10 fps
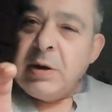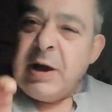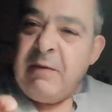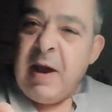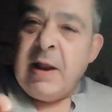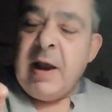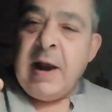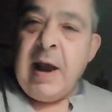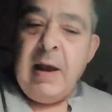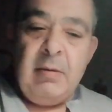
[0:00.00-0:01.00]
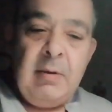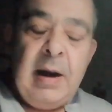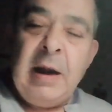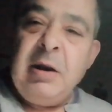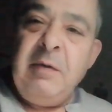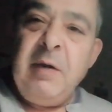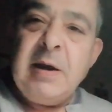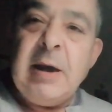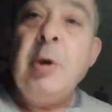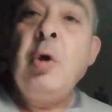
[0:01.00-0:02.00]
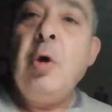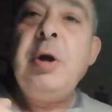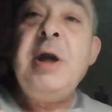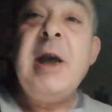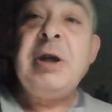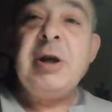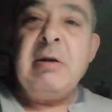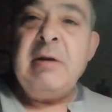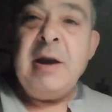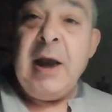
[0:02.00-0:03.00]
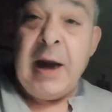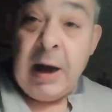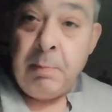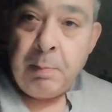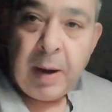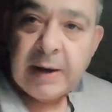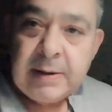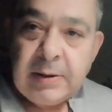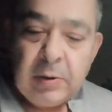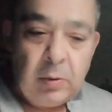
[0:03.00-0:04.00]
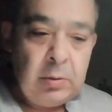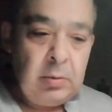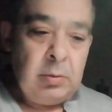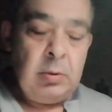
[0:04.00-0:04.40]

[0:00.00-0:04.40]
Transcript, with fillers: si vede che la difesa non riesce a tenere il passo